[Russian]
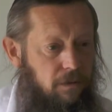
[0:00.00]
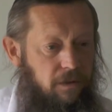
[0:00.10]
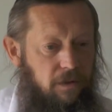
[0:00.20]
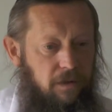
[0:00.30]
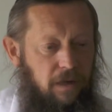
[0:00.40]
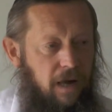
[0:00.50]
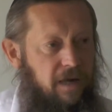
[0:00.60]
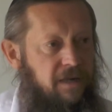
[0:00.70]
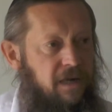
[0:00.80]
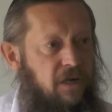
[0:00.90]
И, э,
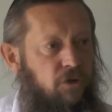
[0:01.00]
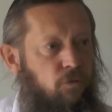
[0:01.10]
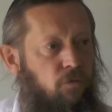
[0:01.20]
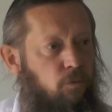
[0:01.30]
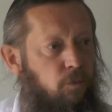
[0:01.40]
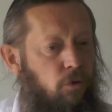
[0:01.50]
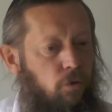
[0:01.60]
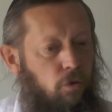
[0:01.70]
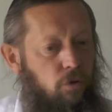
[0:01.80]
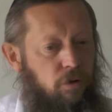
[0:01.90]
а я еще
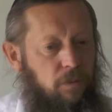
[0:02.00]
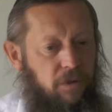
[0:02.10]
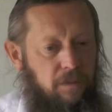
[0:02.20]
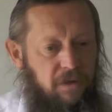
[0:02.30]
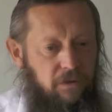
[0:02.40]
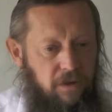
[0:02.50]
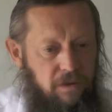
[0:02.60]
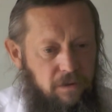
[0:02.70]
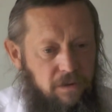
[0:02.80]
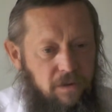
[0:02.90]
полуотрепь, мне говорят,
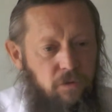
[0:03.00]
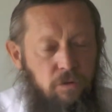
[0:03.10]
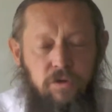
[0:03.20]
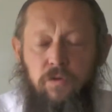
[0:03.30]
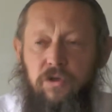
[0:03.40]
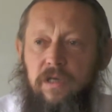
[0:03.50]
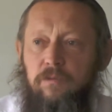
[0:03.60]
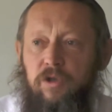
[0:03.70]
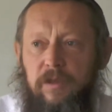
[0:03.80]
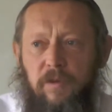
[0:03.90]
не то, что часть,
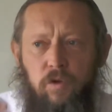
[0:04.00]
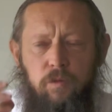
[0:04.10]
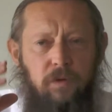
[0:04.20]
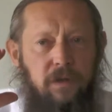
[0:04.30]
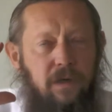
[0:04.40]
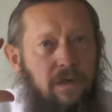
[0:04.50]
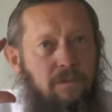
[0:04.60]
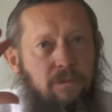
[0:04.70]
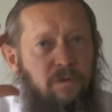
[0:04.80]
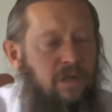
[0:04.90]
может, ты подумала,
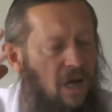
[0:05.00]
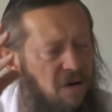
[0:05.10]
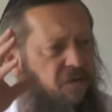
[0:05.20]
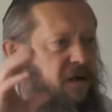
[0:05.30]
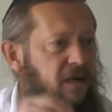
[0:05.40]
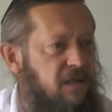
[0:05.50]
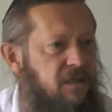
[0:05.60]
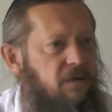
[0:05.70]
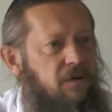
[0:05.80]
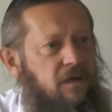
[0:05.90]
метафора
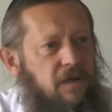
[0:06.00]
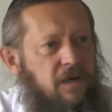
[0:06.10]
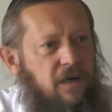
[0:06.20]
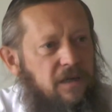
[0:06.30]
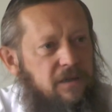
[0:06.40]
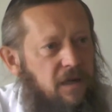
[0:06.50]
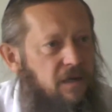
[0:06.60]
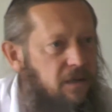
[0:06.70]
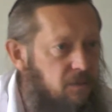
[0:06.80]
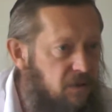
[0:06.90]
красивая такая,
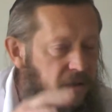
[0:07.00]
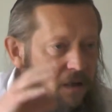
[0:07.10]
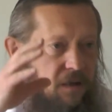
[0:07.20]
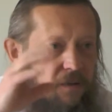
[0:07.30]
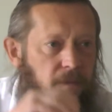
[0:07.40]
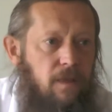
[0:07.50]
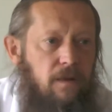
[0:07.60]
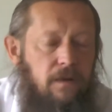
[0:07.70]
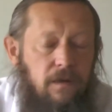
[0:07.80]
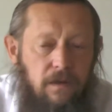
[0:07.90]
знаете, там, не знаю,
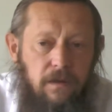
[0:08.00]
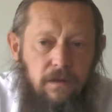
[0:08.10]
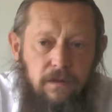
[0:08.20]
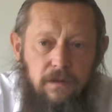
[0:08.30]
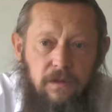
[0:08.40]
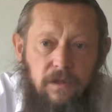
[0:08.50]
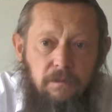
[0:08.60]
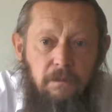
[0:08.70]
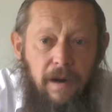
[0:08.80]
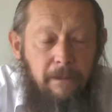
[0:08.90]

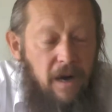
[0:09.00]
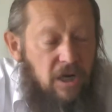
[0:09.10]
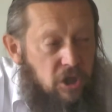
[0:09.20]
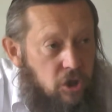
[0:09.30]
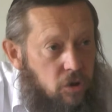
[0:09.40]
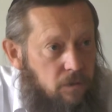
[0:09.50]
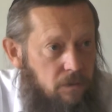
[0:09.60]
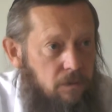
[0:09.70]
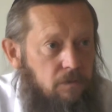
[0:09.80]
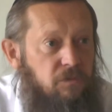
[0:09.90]
мамаш,
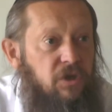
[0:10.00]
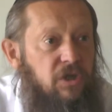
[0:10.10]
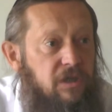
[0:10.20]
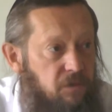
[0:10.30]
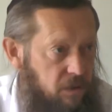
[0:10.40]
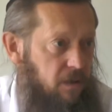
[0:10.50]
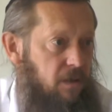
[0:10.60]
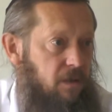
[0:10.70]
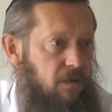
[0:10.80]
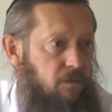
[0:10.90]
действительно.
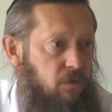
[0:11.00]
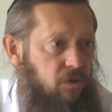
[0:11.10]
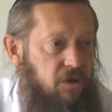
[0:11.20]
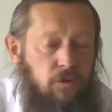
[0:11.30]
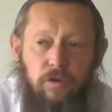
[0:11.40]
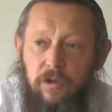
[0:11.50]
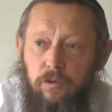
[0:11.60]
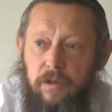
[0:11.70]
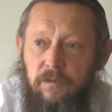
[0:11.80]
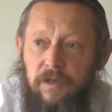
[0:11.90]
Потому что есть люди,
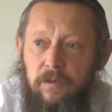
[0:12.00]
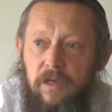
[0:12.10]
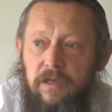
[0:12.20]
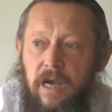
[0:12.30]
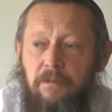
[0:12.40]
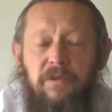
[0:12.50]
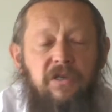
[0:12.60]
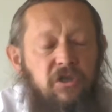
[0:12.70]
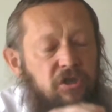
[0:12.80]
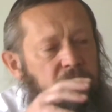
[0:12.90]
которые это как
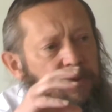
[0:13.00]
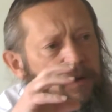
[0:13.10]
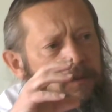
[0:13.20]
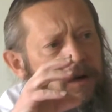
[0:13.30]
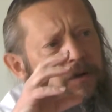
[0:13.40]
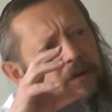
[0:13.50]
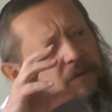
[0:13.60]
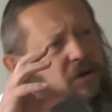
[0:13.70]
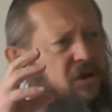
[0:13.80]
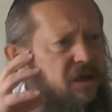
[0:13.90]
поэтичность принимают.
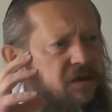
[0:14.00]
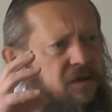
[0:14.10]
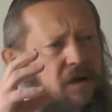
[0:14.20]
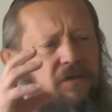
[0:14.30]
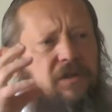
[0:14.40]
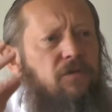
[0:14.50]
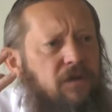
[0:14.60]
Мы часть всего